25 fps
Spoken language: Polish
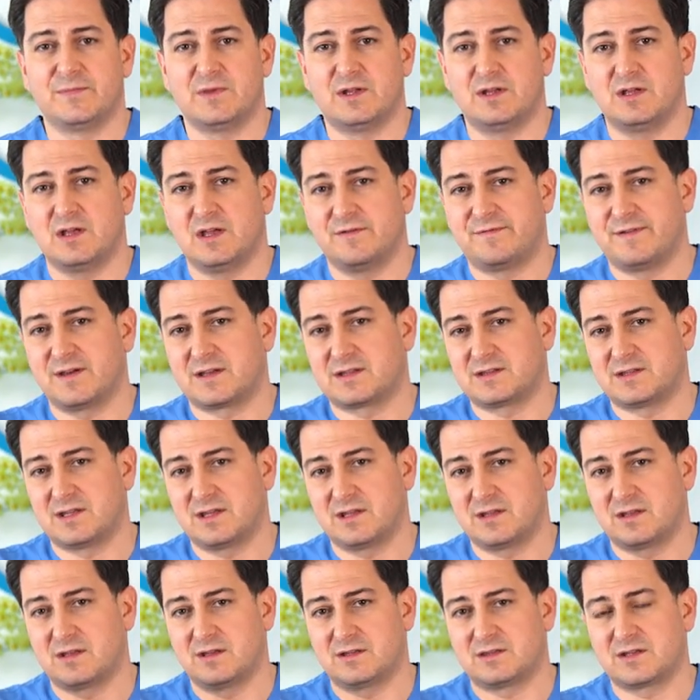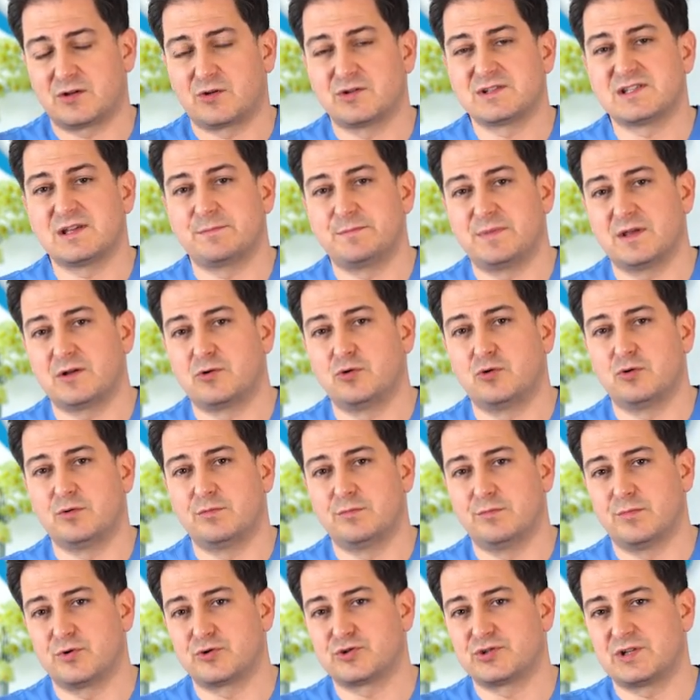e, efekt tej, tego zabiegu
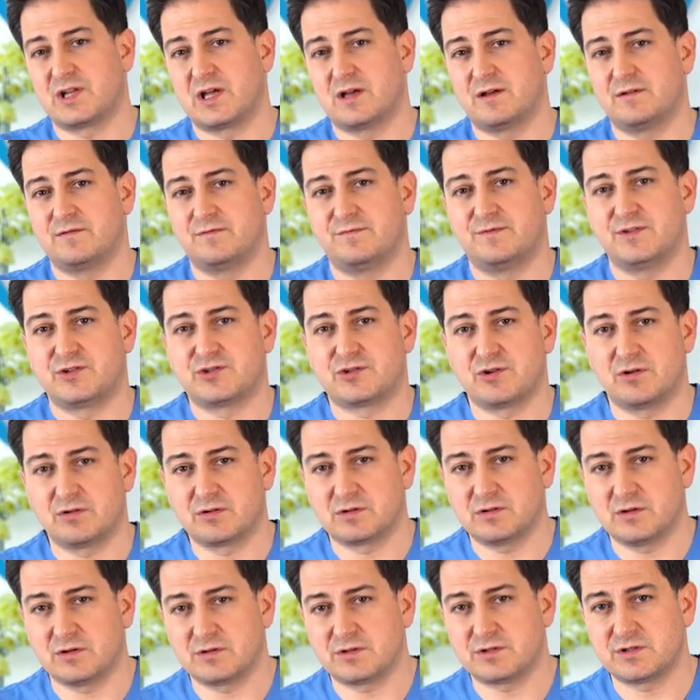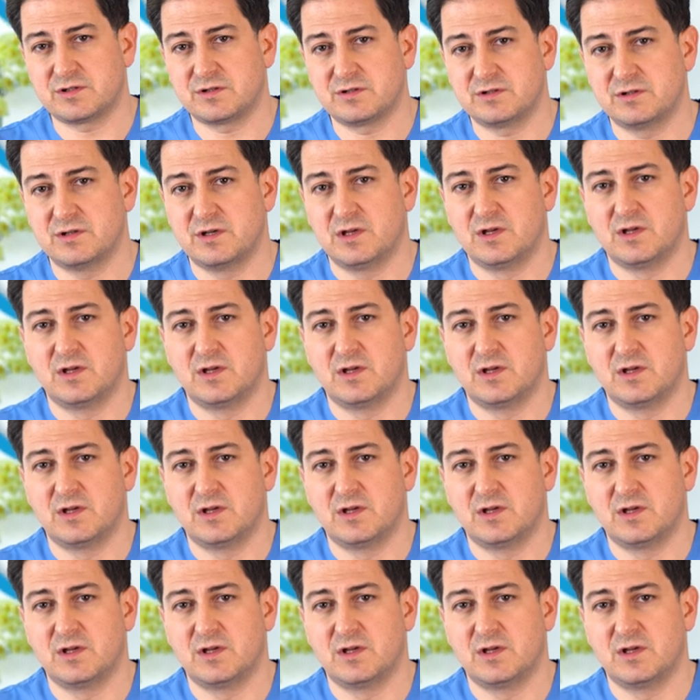można wyciągnąć